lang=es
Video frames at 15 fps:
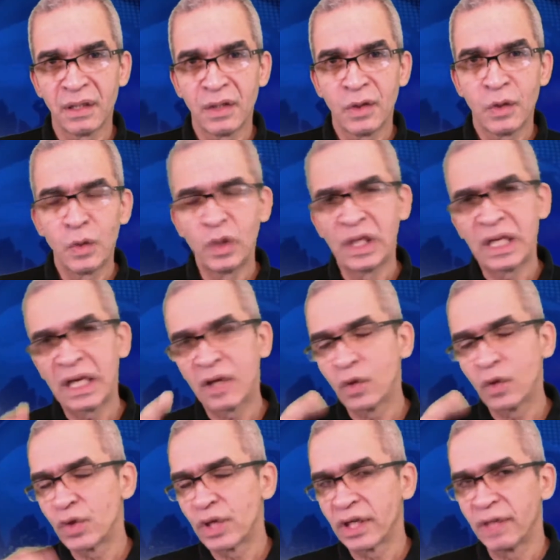Una de las
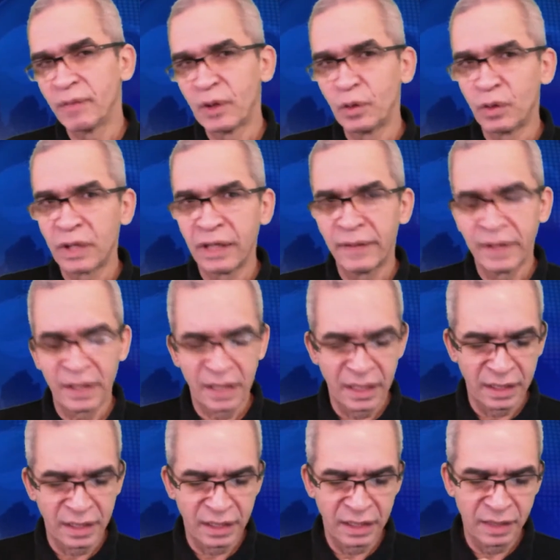cosas que me gustaba estar
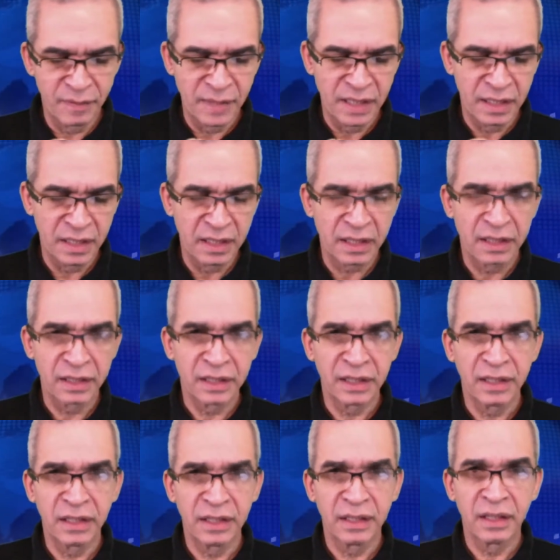en Alemania era que
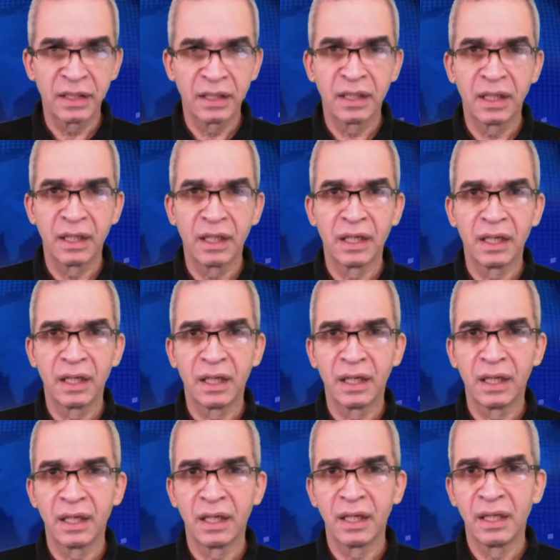te,
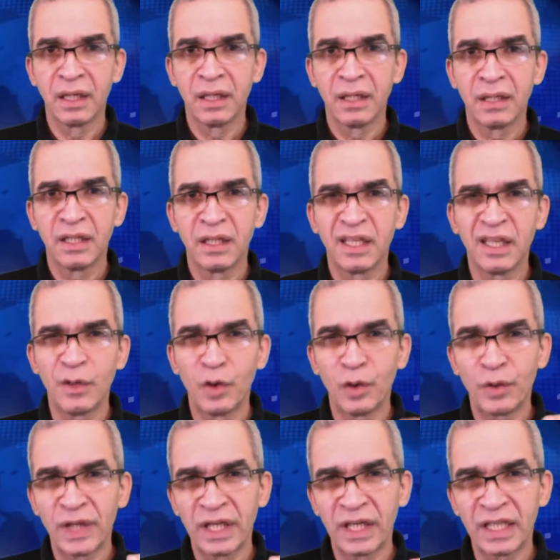te
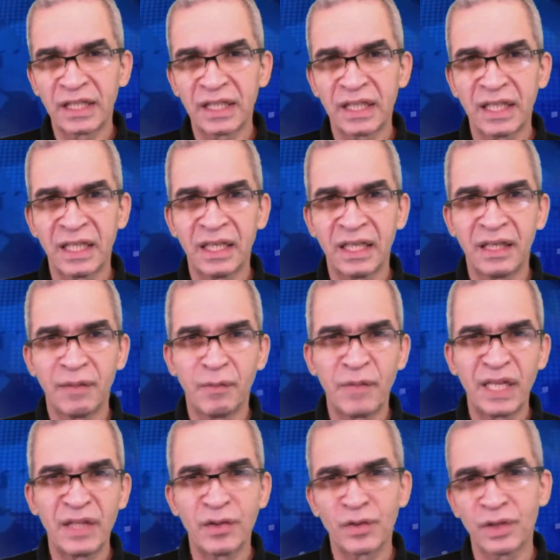devolvían hasta
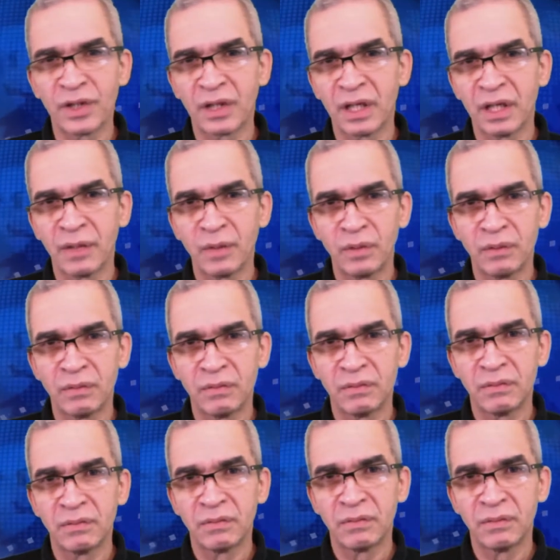medio centavo,
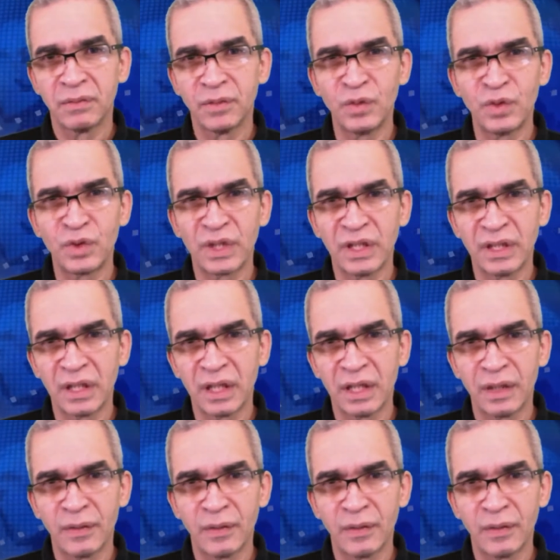un centavo.